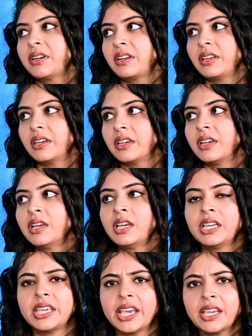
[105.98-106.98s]
பண்ணுறீங்க
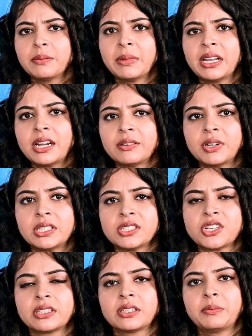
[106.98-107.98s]
ஏன் என் மேலே
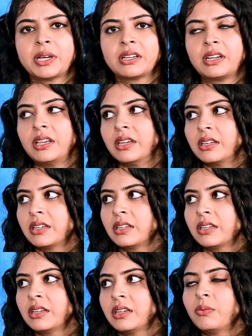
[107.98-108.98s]
அட்வான்டேஜ் எடுத்துக்க பார்க்குறீங்க
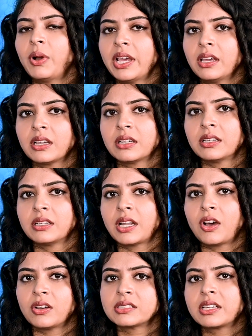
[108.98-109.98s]
வாய்
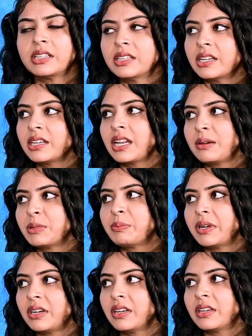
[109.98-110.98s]
நான் ஆன் ஸ்கிரீன் தானே
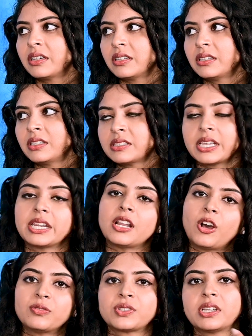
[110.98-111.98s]
கிளாமர் பண்ணேன் சரி
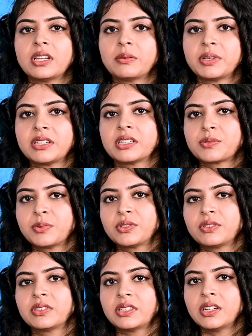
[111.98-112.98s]
நான் ஆஃப் ஸ்க்ரீன் அப்படி ட்ரெஸ்
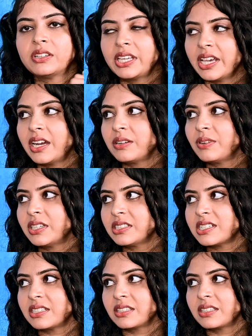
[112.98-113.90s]
போட்டு வந்தாலும் நீ ஏன் அட்வான்டேஜ்